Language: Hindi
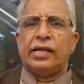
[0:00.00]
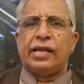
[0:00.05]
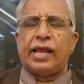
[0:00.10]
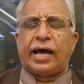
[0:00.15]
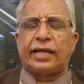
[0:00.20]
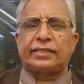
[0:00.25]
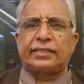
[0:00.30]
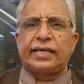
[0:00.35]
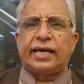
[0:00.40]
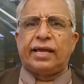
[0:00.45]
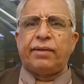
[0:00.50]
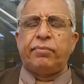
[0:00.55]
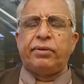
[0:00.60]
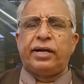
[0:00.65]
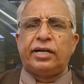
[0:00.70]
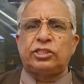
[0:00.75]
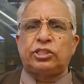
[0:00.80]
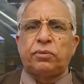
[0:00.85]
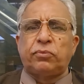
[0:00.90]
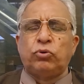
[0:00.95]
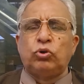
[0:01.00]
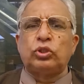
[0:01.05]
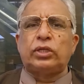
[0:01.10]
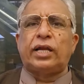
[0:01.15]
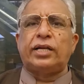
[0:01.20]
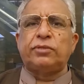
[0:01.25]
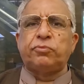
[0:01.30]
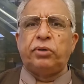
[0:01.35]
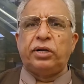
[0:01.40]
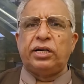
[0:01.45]
लाते अनमेड सबूत
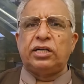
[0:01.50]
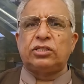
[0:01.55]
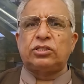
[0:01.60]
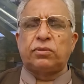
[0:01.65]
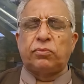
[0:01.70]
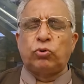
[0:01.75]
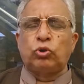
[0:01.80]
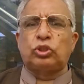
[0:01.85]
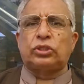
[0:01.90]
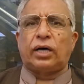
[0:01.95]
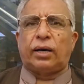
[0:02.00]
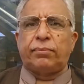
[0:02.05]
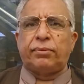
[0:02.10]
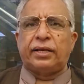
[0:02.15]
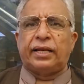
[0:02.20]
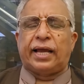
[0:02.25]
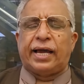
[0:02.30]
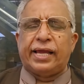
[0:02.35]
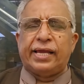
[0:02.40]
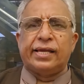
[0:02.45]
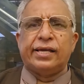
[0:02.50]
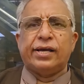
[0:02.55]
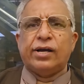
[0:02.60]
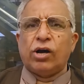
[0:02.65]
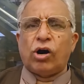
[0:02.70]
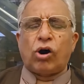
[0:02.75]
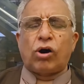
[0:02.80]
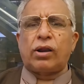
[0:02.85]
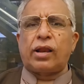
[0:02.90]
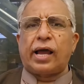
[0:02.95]
अनमेड सबूत सामने लाएं
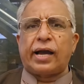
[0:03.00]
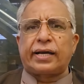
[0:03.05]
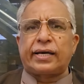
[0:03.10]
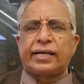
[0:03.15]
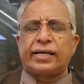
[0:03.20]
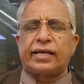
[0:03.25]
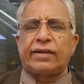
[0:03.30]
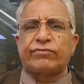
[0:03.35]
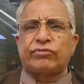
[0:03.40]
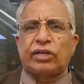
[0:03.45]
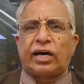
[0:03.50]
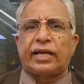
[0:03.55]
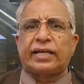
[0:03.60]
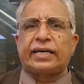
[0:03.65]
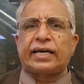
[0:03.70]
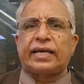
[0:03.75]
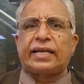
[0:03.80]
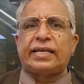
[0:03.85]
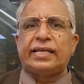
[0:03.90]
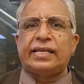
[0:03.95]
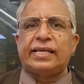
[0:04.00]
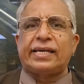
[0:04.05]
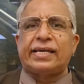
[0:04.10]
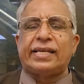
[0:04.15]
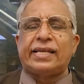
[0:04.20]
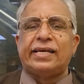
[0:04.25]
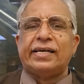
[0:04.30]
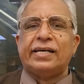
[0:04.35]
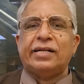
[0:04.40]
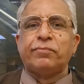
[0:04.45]
और लाकर गिरफ्तार कर लें
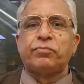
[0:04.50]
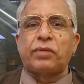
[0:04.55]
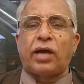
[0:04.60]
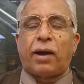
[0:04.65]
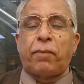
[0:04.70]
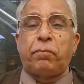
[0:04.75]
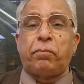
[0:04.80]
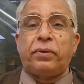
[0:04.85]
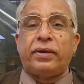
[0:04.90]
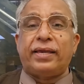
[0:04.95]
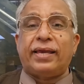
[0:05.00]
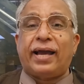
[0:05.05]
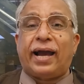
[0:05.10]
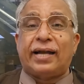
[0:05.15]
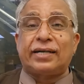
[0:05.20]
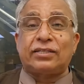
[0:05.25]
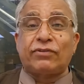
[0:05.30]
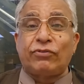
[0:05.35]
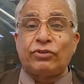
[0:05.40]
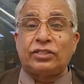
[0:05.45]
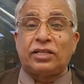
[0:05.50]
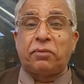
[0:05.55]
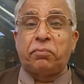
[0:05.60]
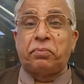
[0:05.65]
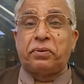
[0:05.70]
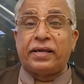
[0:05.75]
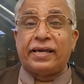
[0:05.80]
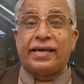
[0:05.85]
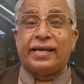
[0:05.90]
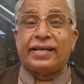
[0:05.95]
लेकिन अब भी ये आर्टिफिशियल
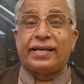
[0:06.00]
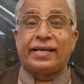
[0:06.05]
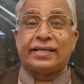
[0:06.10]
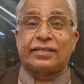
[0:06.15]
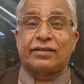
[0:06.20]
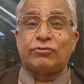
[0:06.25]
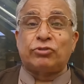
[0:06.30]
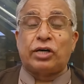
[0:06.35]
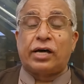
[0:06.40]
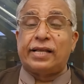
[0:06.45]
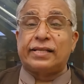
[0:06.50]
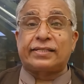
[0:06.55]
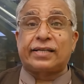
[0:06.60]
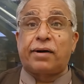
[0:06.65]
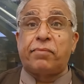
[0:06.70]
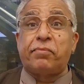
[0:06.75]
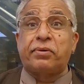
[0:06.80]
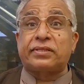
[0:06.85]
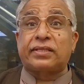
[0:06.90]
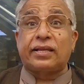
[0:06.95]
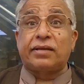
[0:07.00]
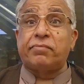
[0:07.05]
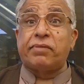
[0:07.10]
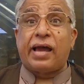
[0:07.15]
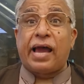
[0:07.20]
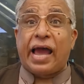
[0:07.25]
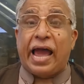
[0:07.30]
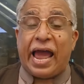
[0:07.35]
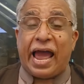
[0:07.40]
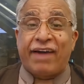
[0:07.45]
ब्रेन की तरफ जा रहे हैं इसका मतलब
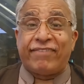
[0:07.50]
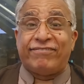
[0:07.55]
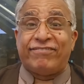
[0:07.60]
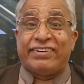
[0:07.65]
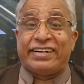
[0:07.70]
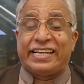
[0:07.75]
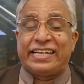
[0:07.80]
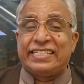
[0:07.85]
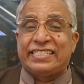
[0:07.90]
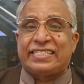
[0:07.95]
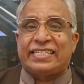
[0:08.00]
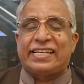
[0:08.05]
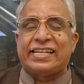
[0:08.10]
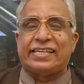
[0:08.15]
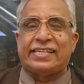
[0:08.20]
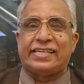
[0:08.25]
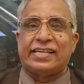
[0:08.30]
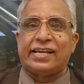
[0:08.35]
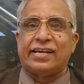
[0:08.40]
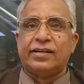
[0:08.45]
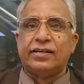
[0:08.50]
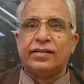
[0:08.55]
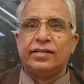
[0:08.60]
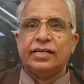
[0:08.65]
है एविडेंस नहीं है